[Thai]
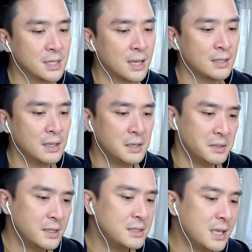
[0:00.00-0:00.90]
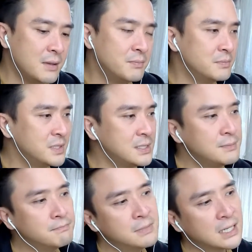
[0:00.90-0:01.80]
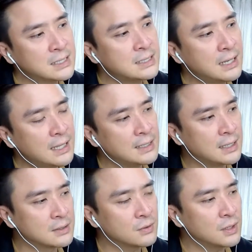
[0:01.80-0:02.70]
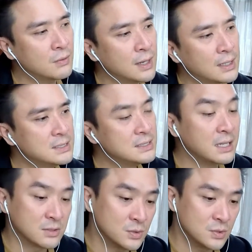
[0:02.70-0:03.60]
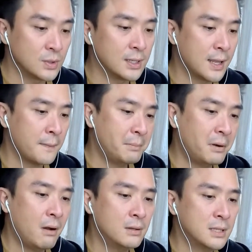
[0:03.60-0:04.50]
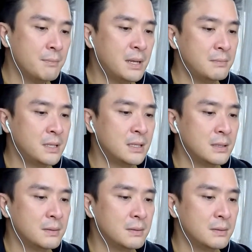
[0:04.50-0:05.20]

ยหายงั้นเกมที่เมื่อคืนเล่นเนี่ยต้องเรียกว่าเสี่ยงสุดๆเลยนะเพราะถ้ามันมี